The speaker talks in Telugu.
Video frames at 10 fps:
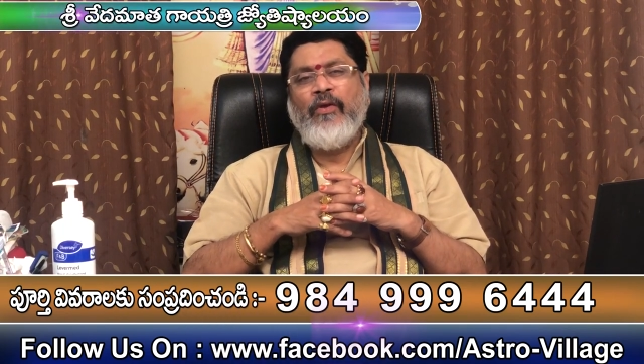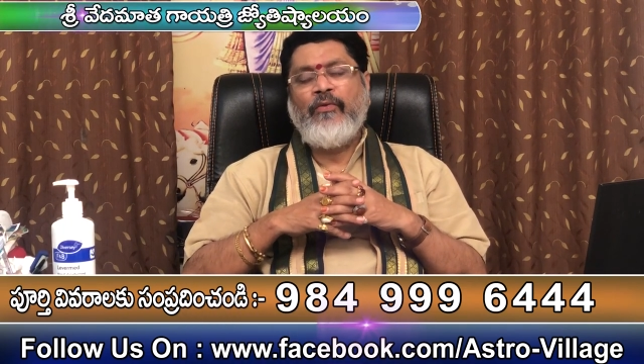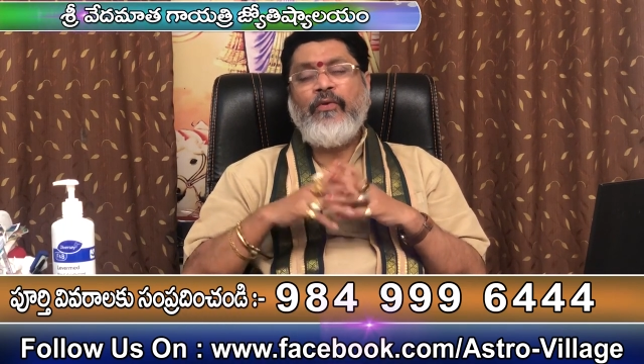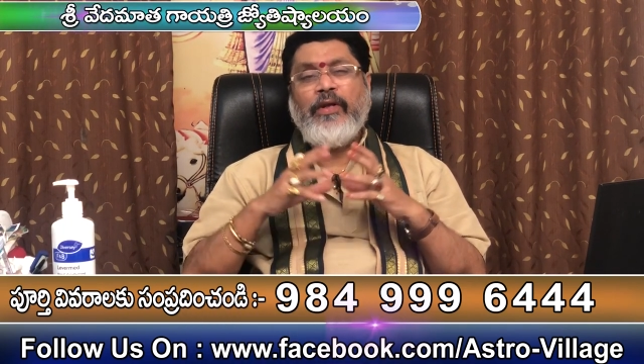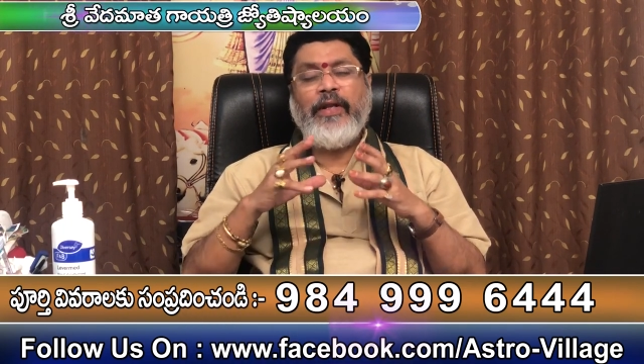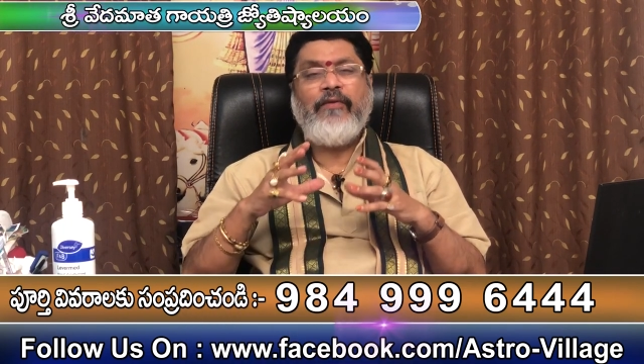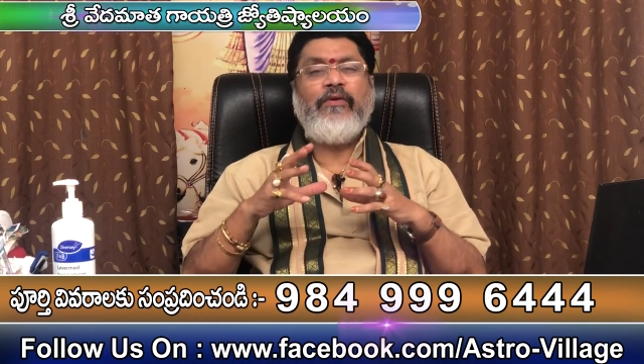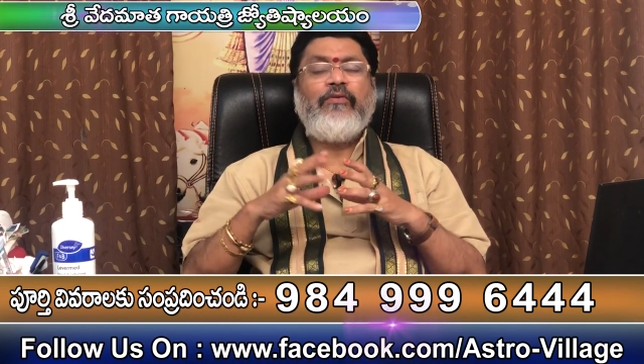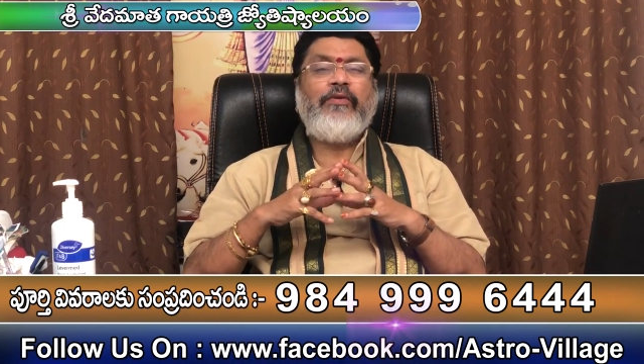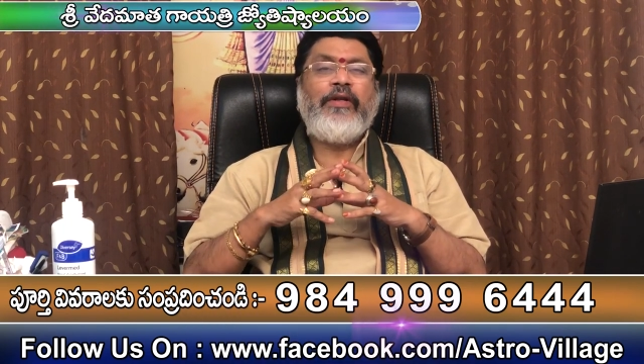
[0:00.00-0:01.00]
సో ఇక్కడ
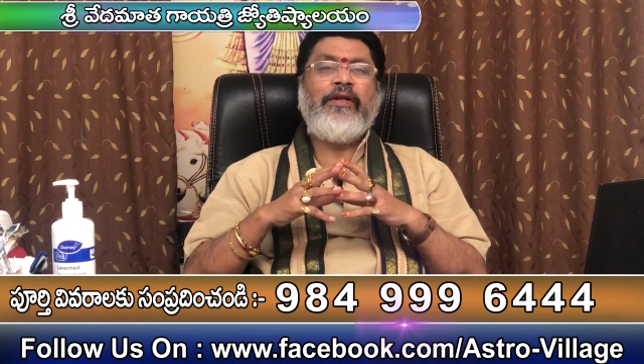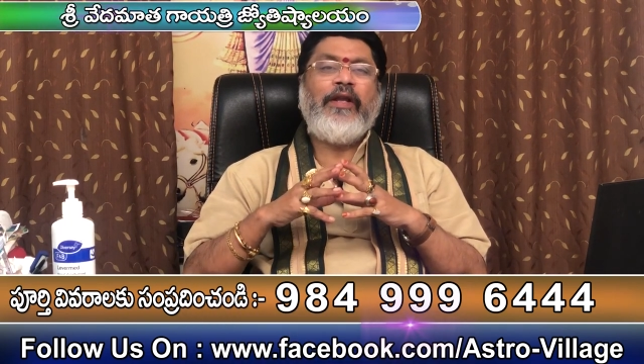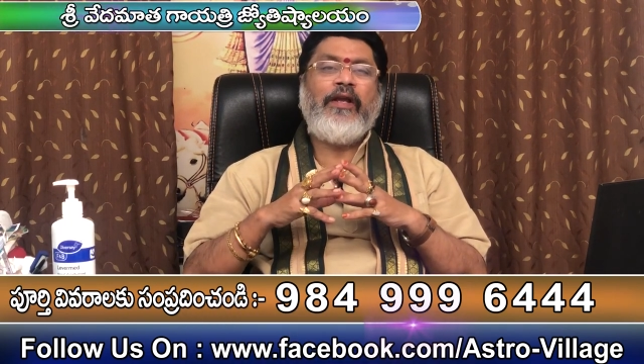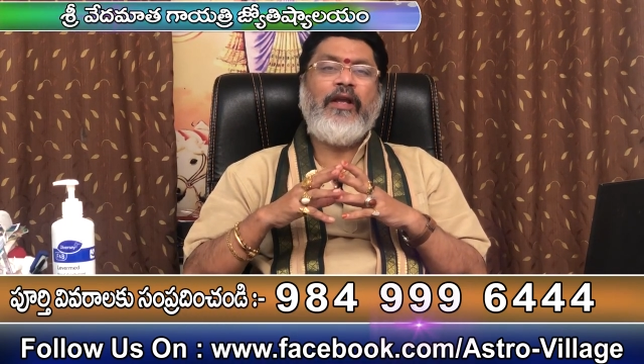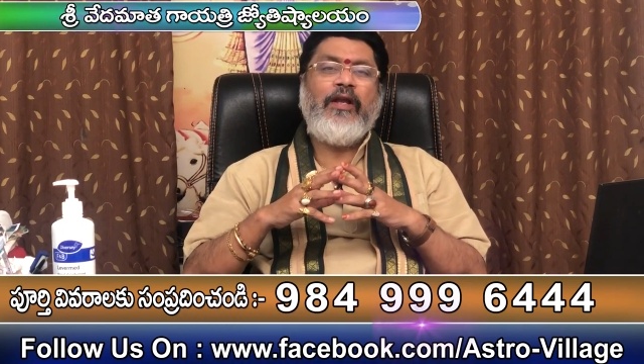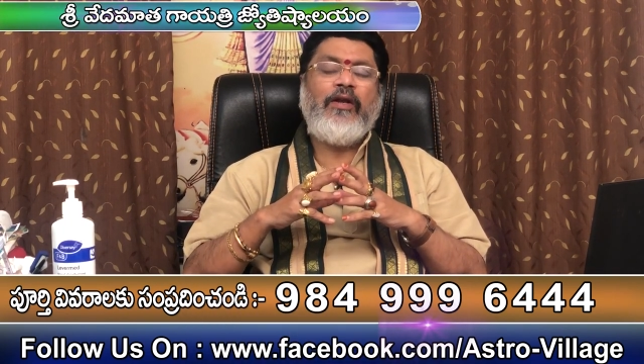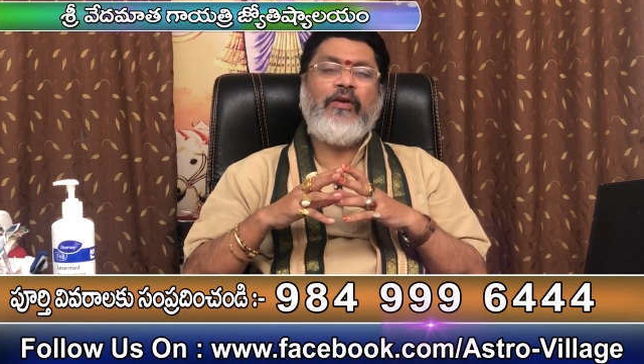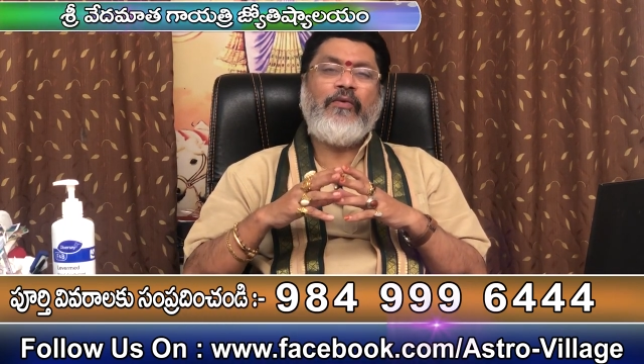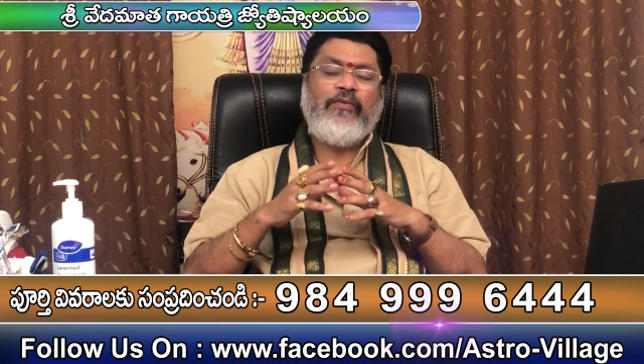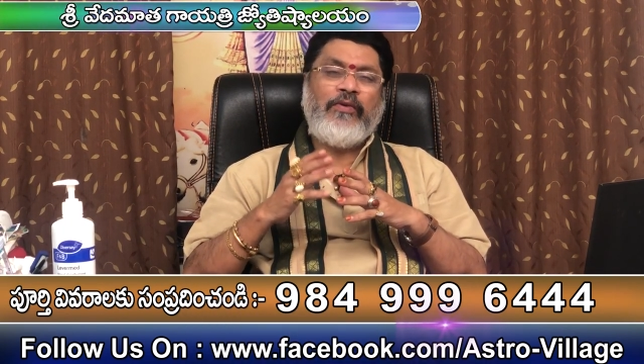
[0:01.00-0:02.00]
ఏమవుతుందంటే
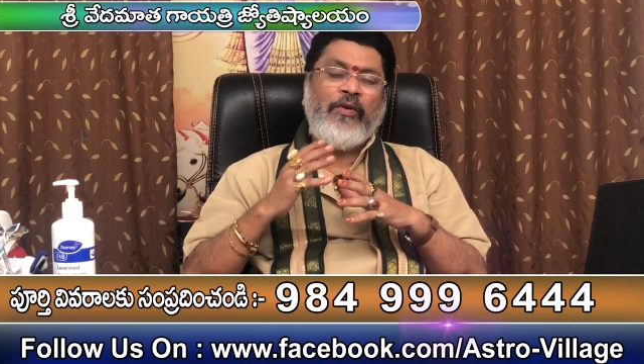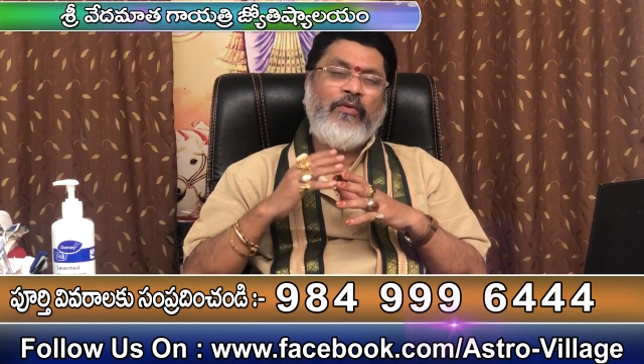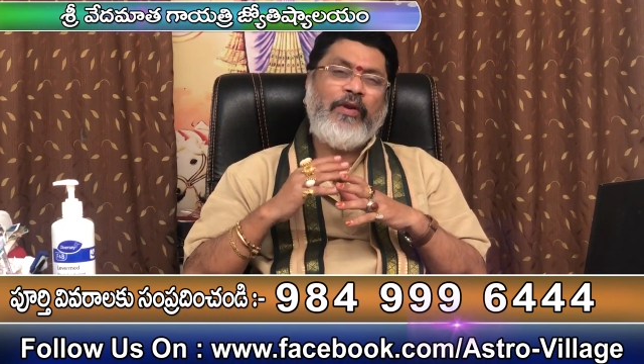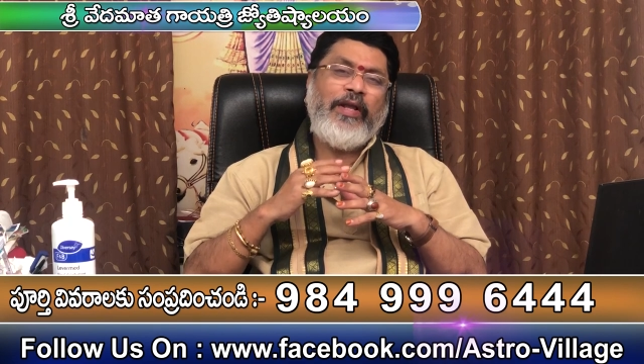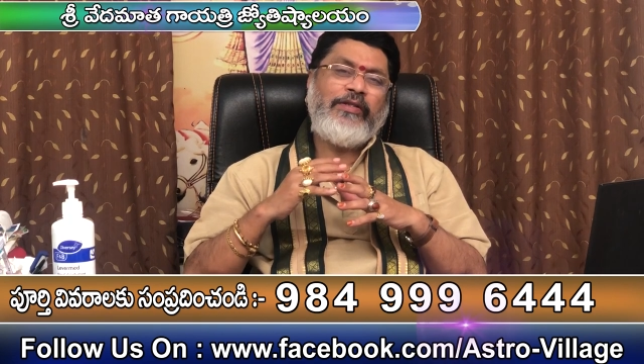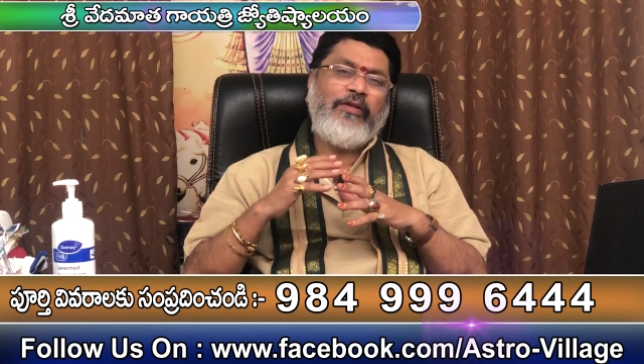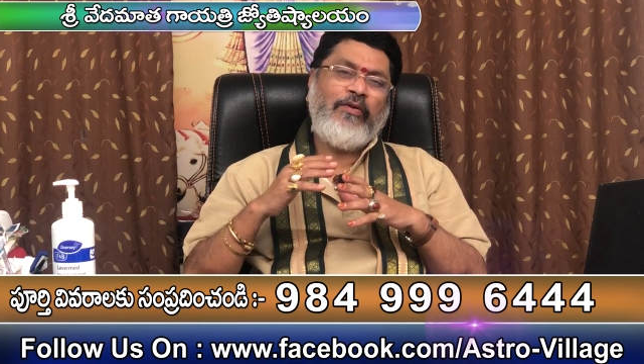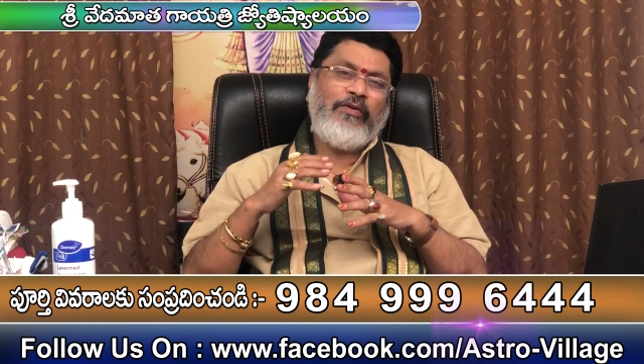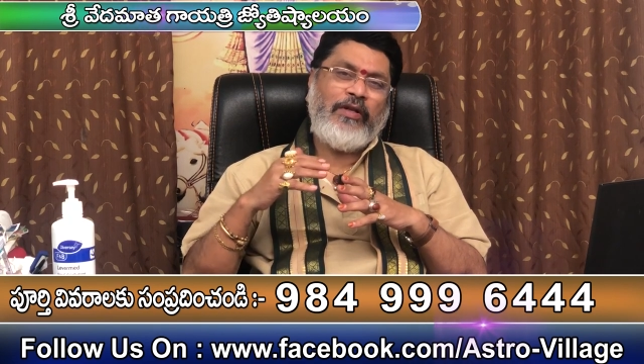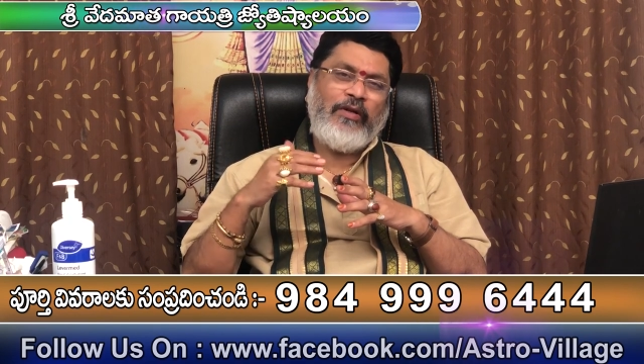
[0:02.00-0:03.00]
ధనుర్రాశిలో
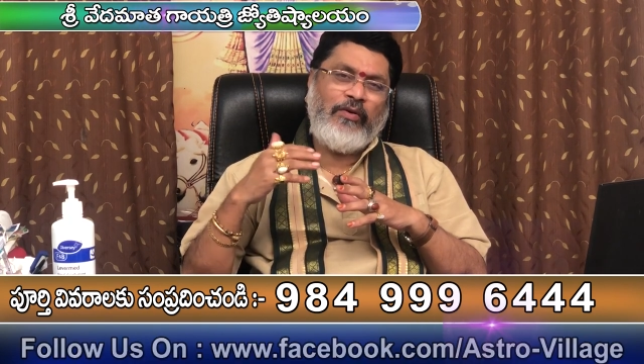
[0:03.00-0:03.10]
ఉన్న